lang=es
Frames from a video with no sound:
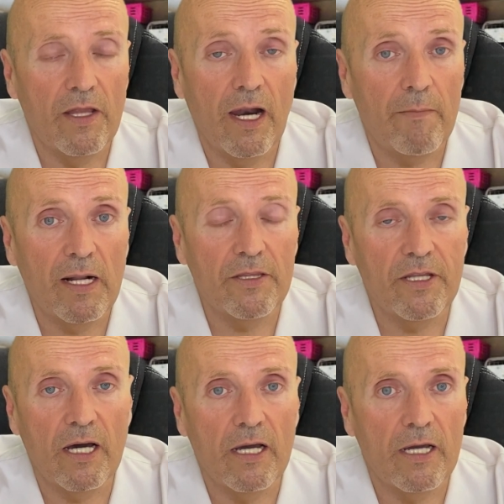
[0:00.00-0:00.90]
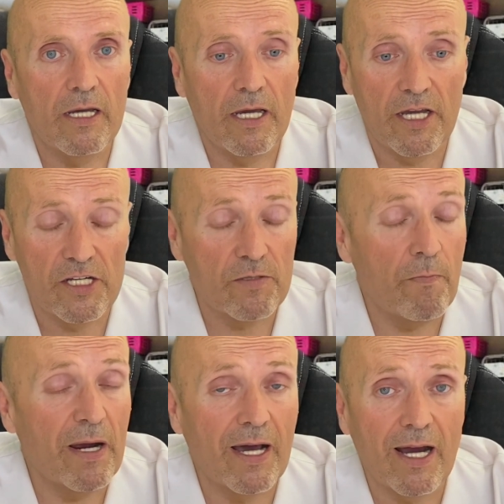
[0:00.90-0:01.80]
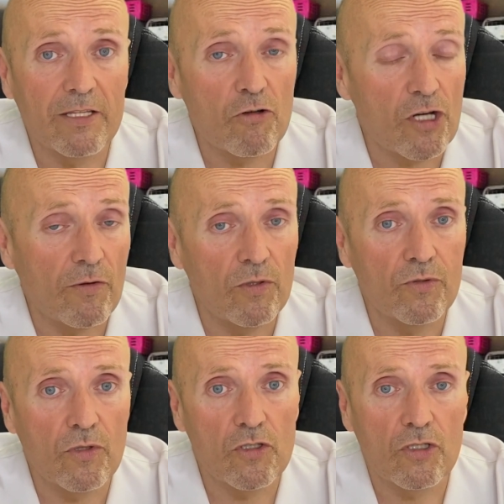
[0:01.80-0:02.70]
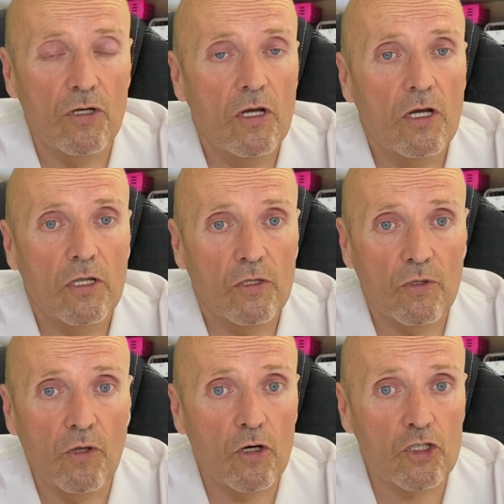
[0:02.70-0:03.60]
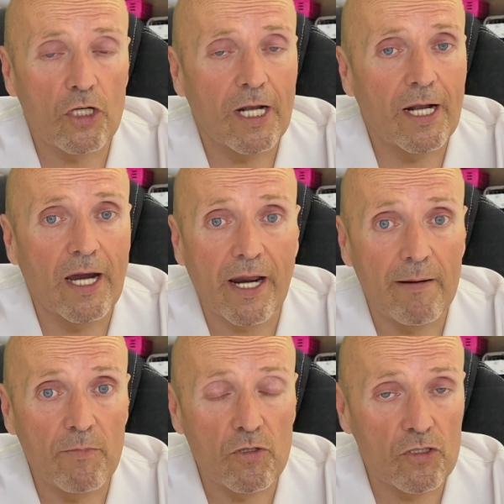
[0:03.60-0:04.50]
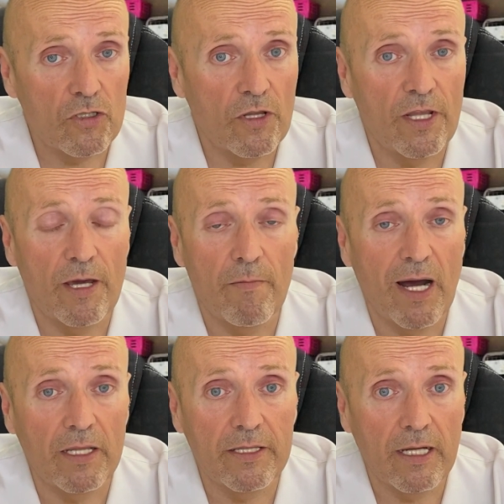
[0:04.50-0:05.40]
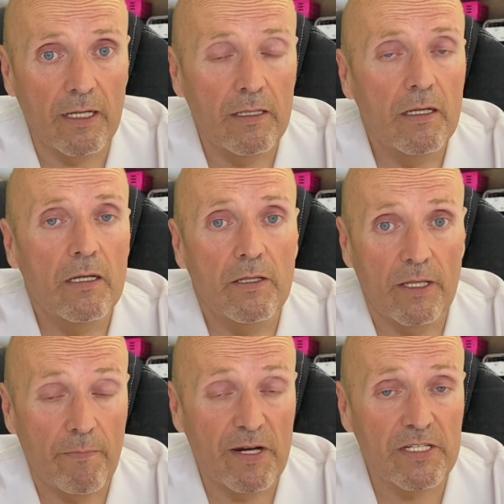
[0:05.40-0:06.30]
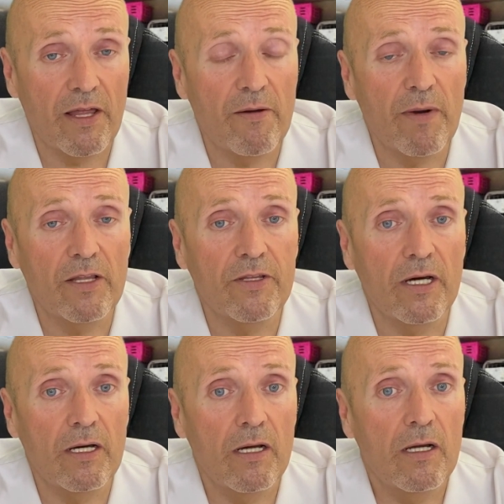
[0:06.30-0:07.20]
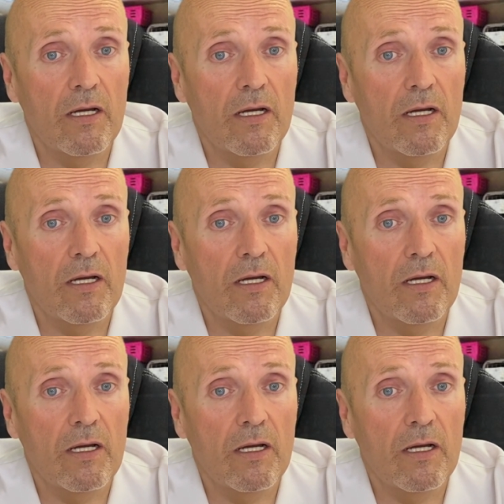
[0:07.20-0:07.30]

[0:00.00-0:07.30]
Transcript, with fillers: de la malta es para gatos adultos 2 gramos de malta, de pasta de malta,